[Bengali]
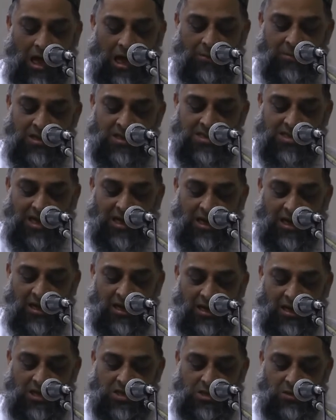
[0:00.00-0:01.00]
আমি চাই
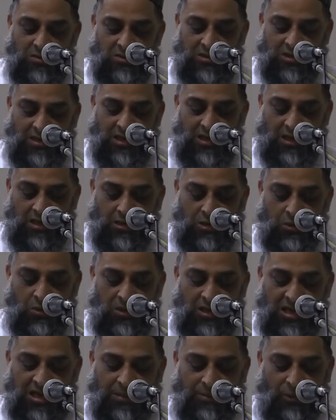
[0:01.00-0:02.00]
না শুনতে
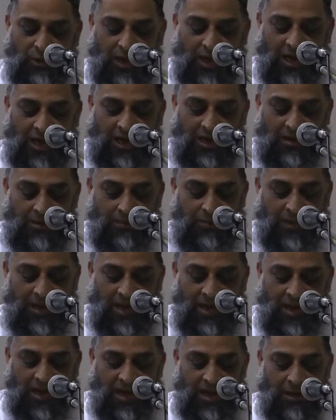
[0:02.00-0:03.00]
খুনির বয়ান
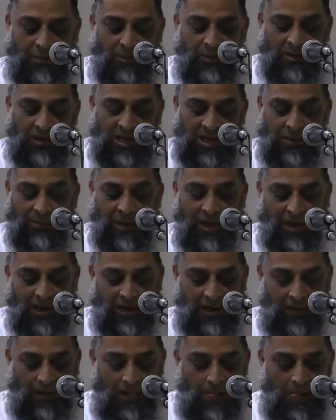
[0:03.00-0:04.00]
বেহায়া ভঙ্গিমায়